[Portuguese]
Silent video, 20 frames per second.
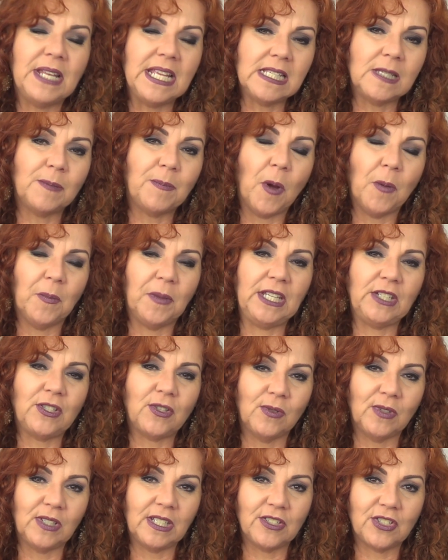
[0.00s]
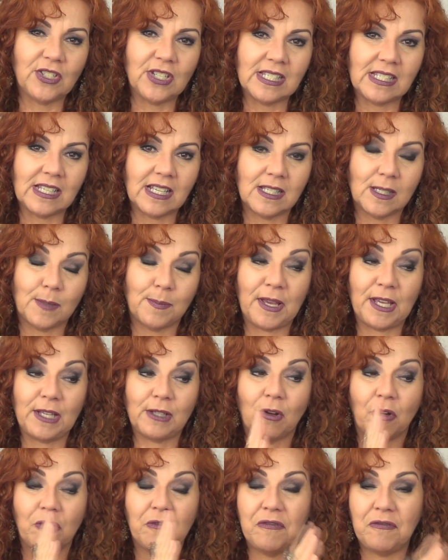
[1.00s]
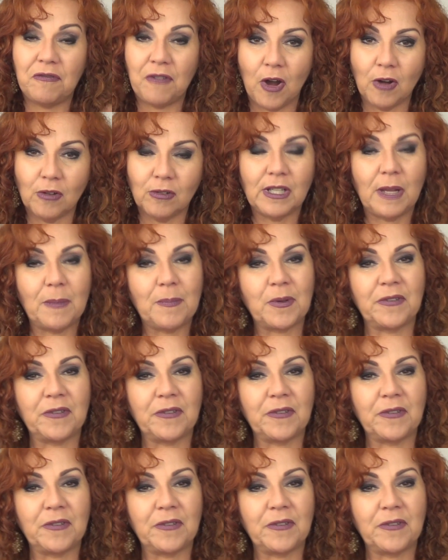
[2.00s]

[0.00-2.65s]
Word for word: principalmente no que diz respeito ao foco da